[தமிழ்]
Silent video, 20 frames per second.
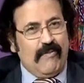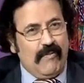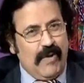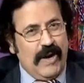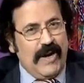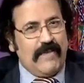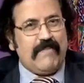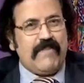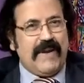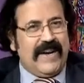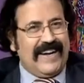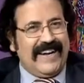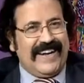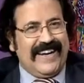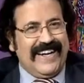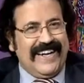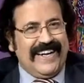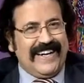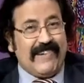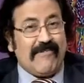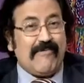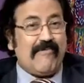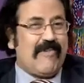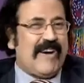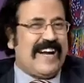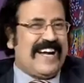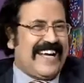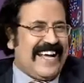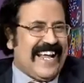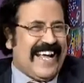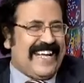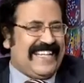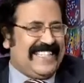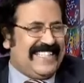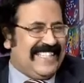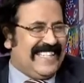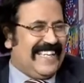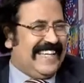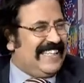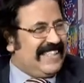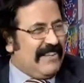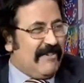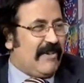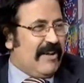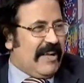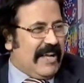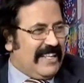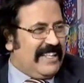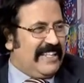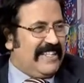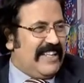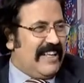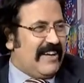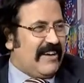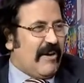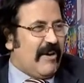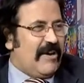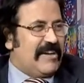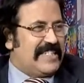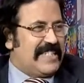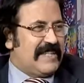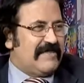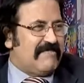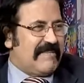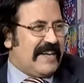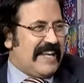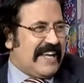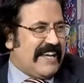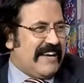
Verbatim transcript: ஒன் மார்க்கெட் ஒன் டேக்ஸ் அதோட அதுதான் கான்செப்ட்